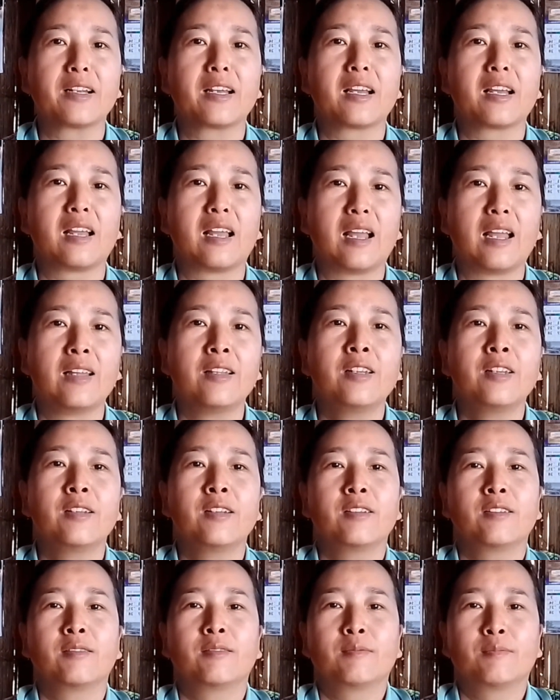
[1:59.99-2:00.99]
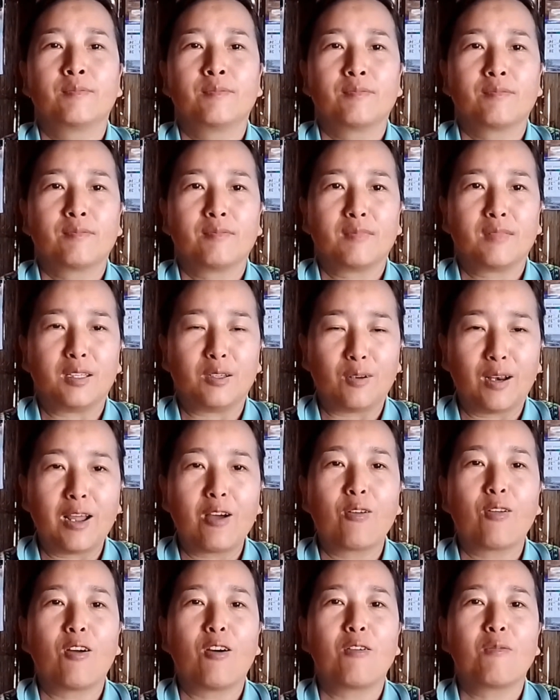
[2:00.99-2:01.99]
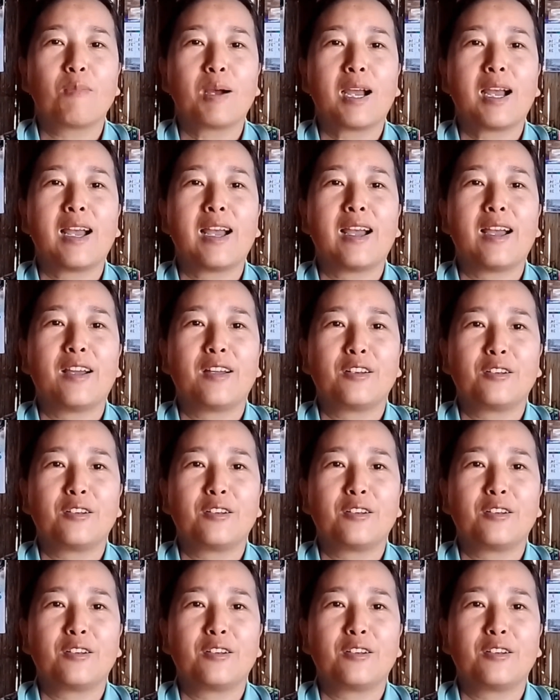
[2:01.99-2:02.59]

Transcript: นะคะ เดี๋ยวเราลองมา